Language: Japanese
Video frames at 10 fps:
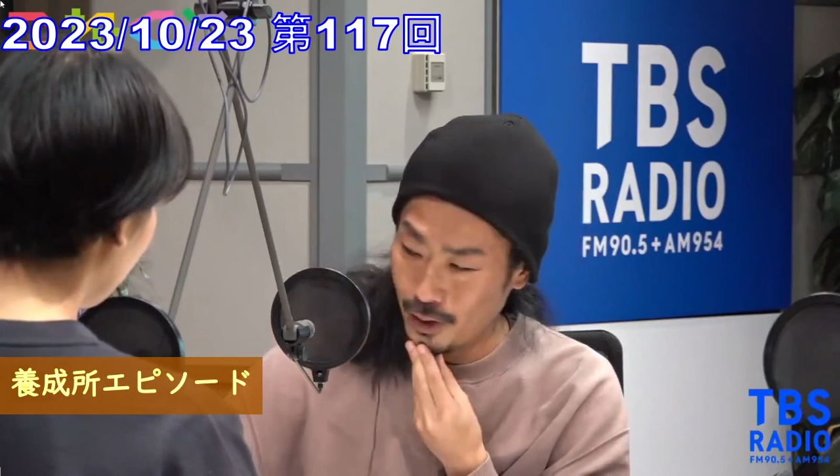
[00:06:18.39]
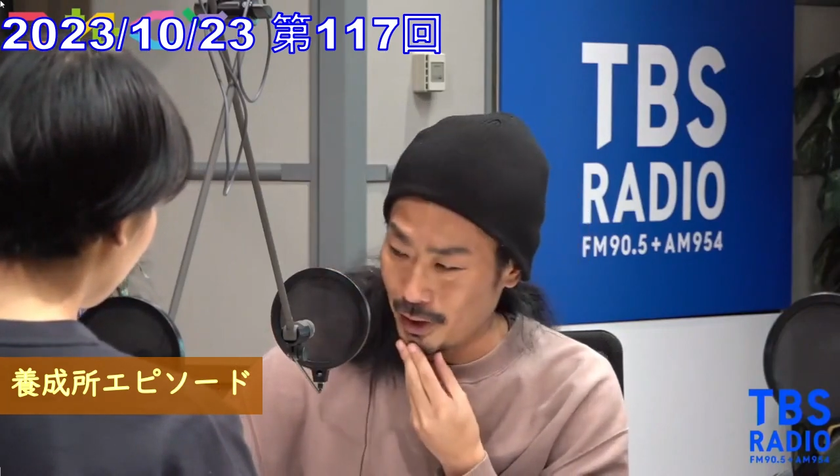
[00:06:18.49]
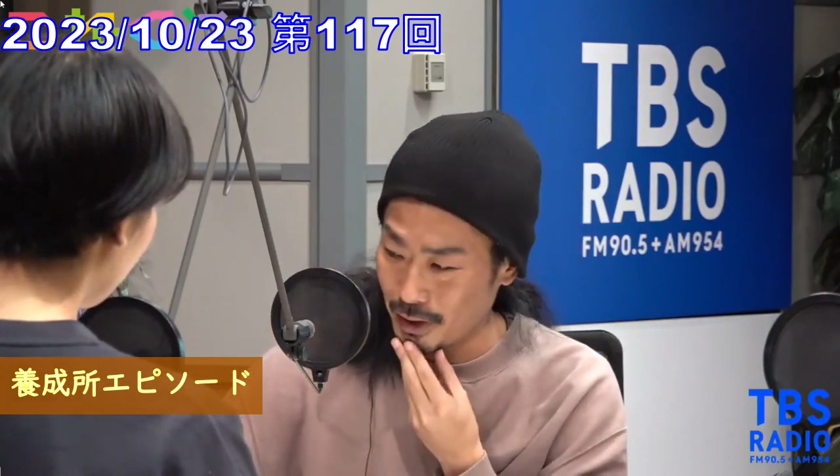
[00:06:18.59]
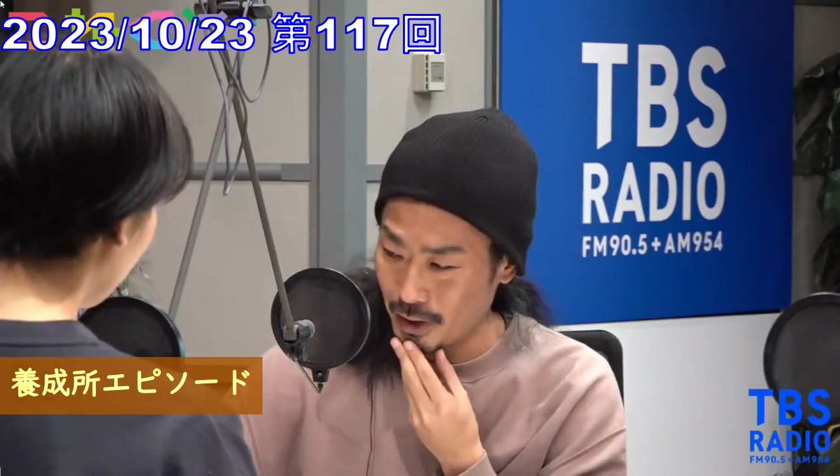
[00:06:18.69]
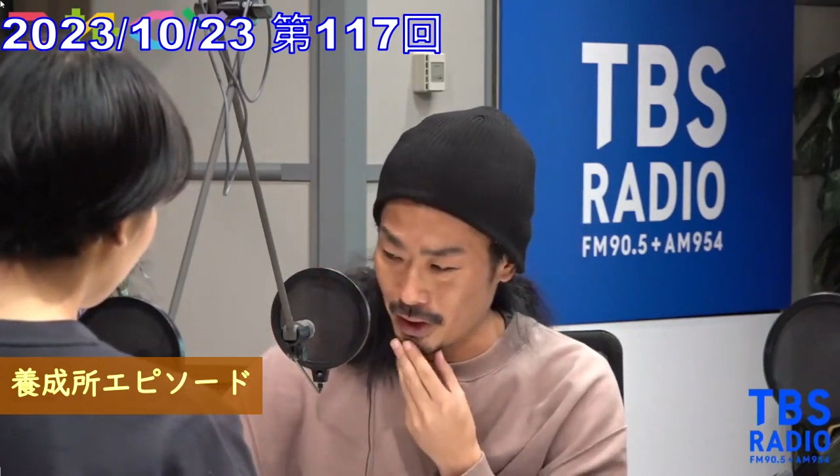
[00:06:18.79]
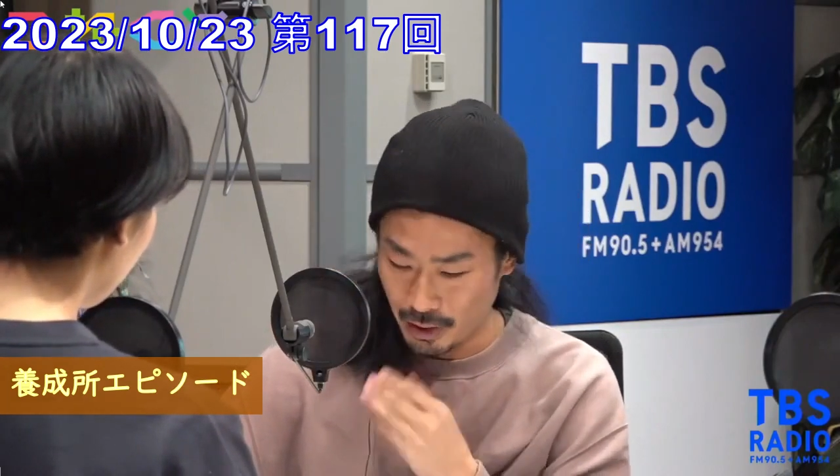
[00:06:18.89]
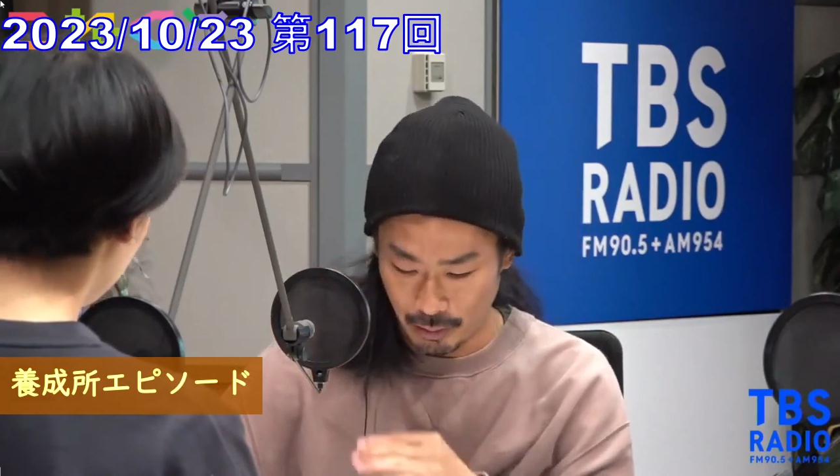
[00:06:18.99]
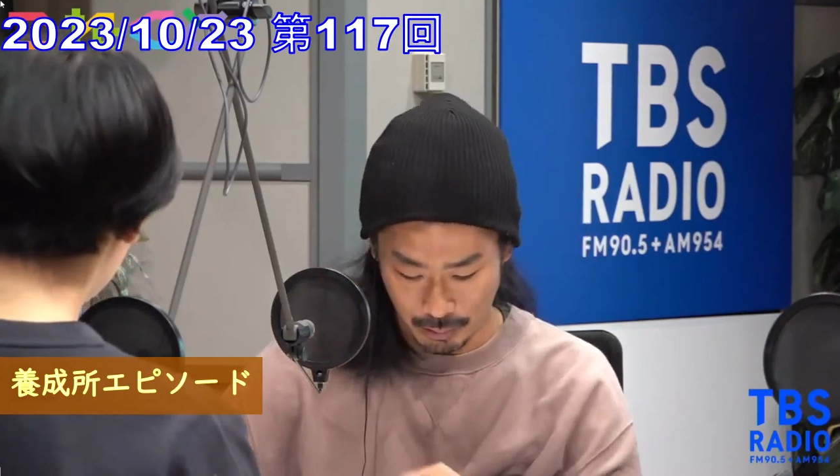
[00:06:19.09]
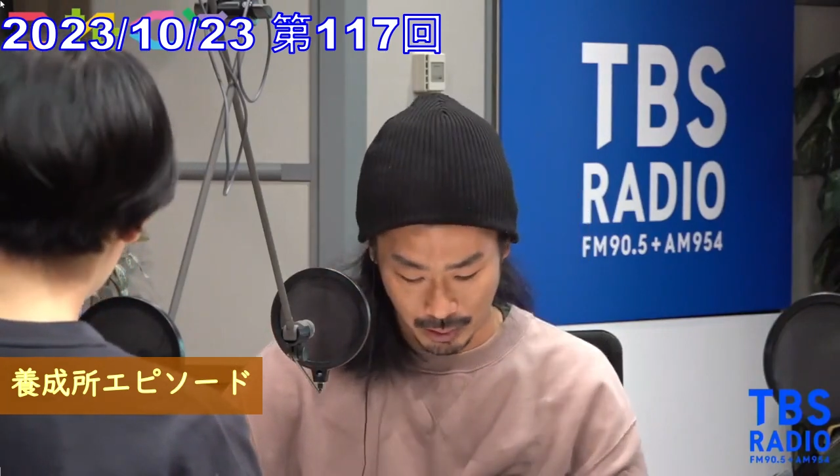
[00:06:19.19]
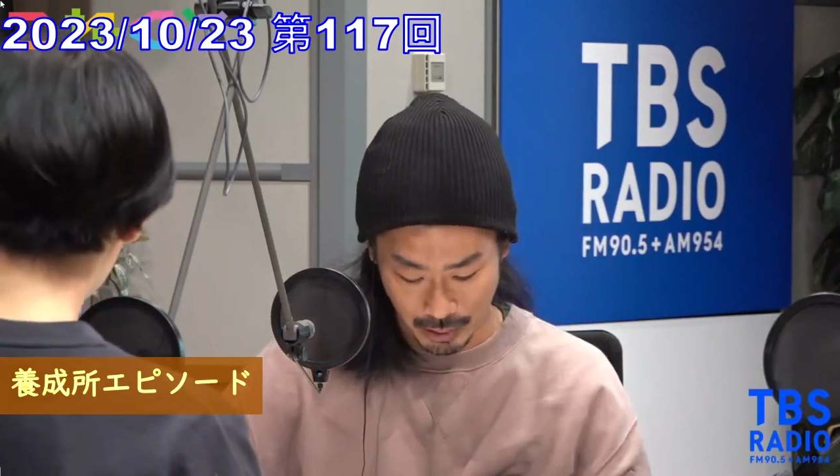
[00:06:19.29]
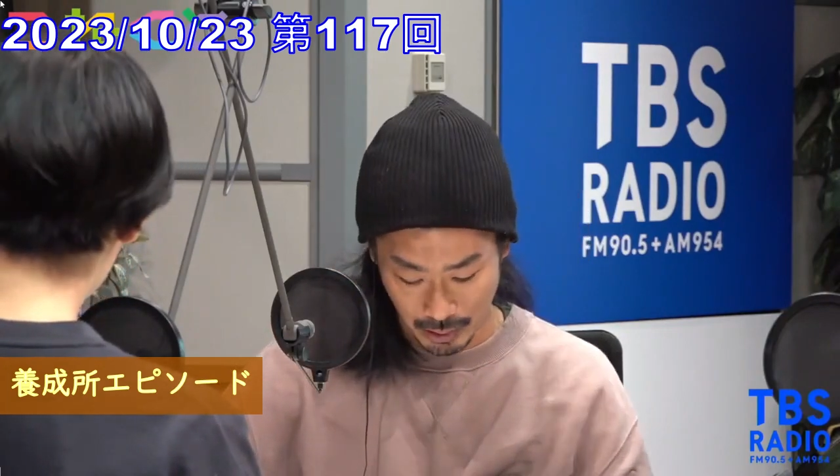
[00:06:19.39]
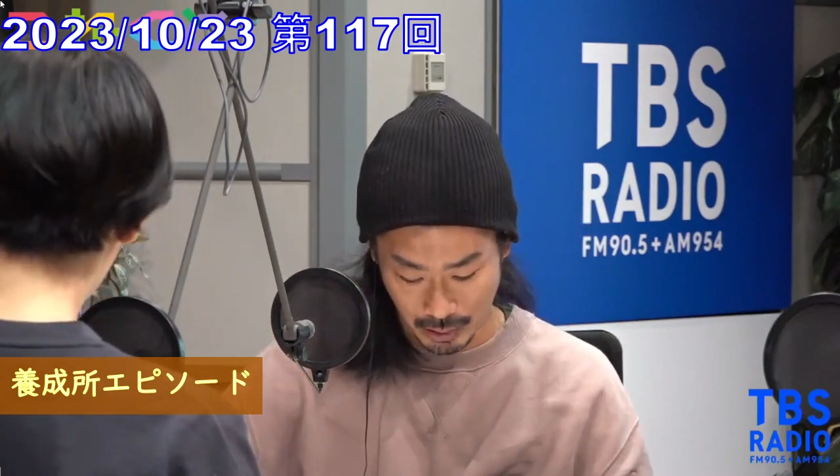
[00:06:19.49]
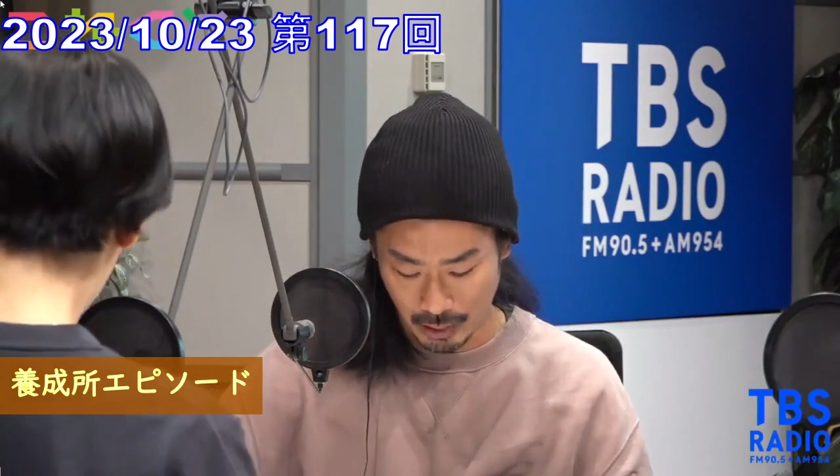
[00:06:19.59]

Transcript: 入学式の時に、